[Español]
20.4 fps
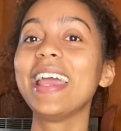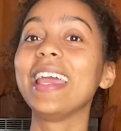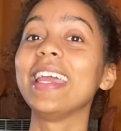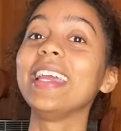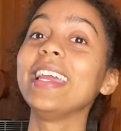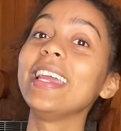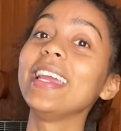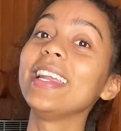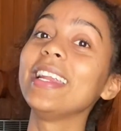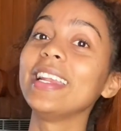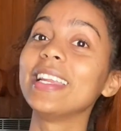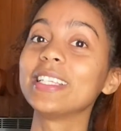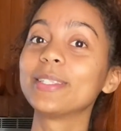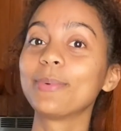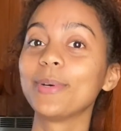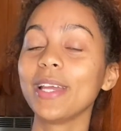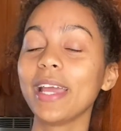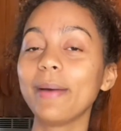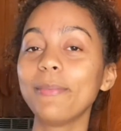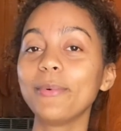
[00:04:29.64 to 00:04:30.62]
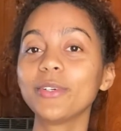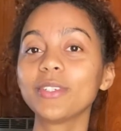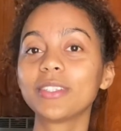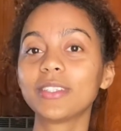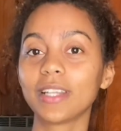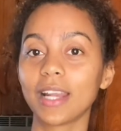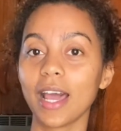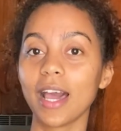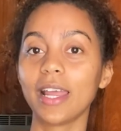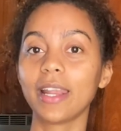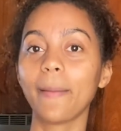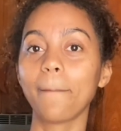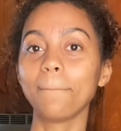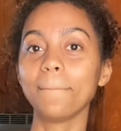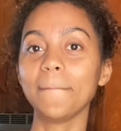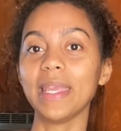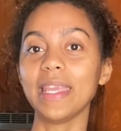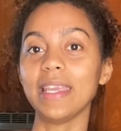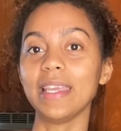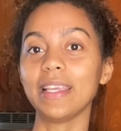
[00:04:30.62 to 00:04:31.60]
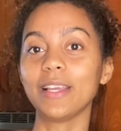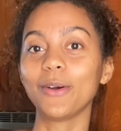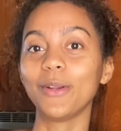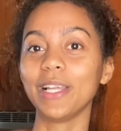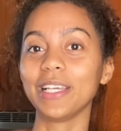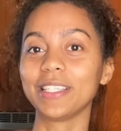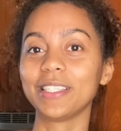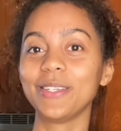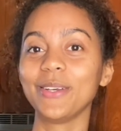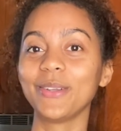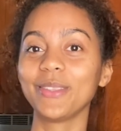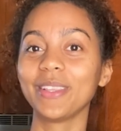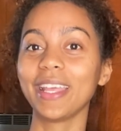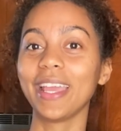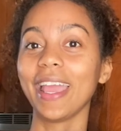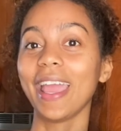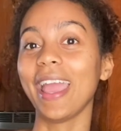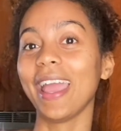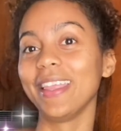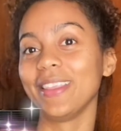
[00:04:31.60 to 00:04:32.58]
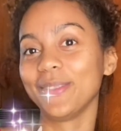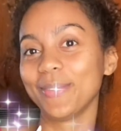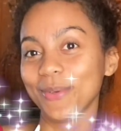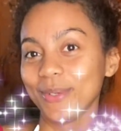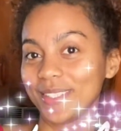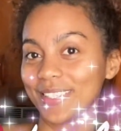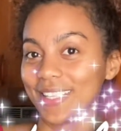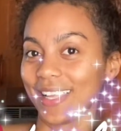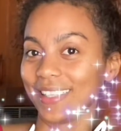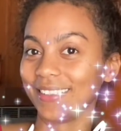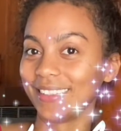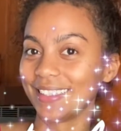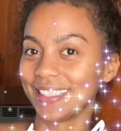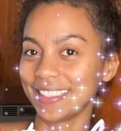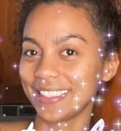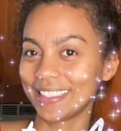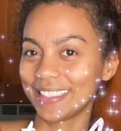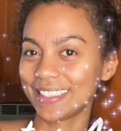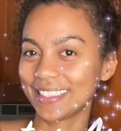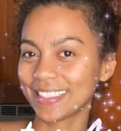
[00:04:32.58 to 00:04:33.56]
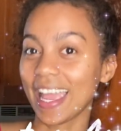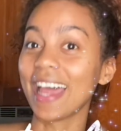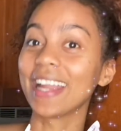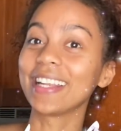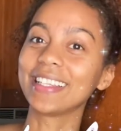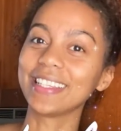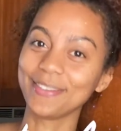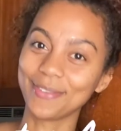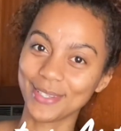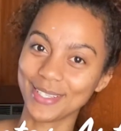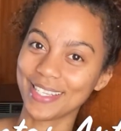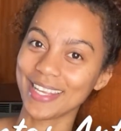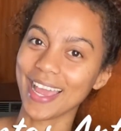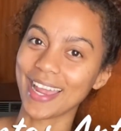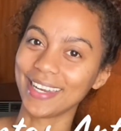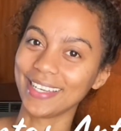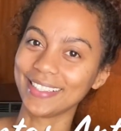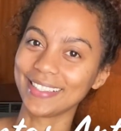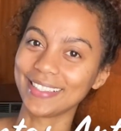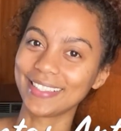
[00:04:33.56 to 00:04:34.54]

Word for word: y les voy a mostrar mi colección de endulzantes artificiales.